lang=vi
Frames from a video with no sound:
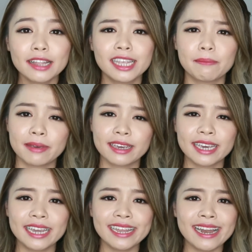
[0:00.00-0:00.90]
Thì mình
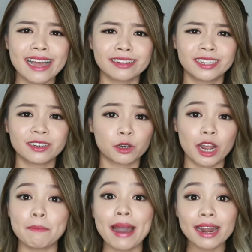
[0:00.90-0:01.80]
nghĩ là trời nó
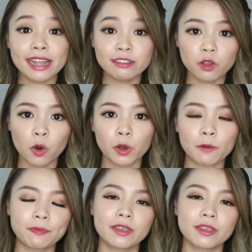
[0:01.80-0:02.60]
đã mát lên rồi